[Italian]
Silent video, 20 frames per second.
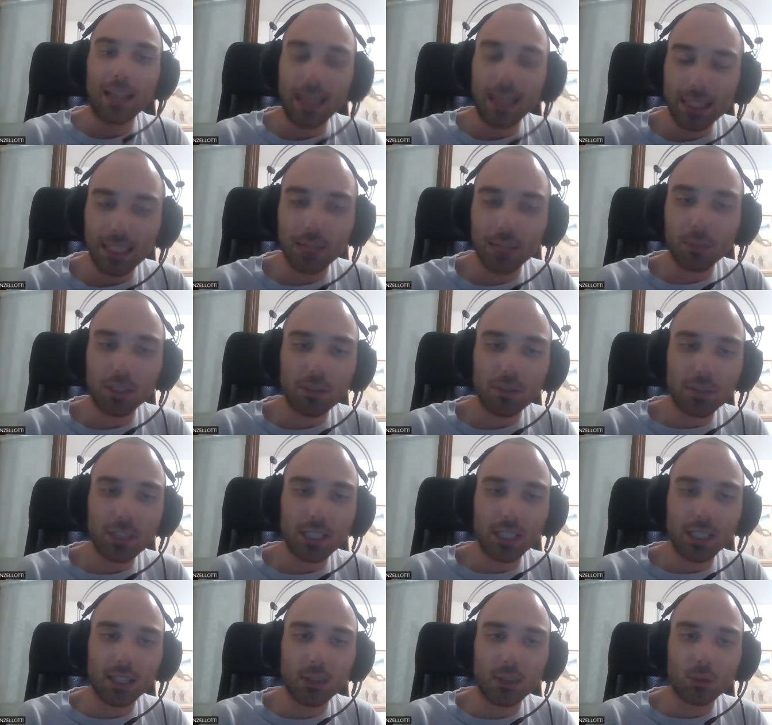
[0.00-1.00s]
e nella
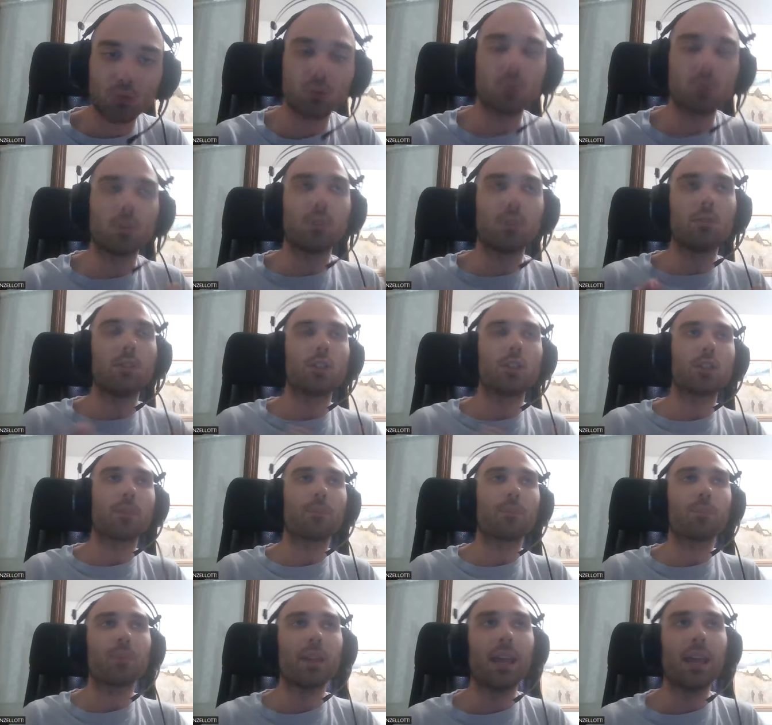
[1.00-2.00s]
metafisica dei costumi lui dice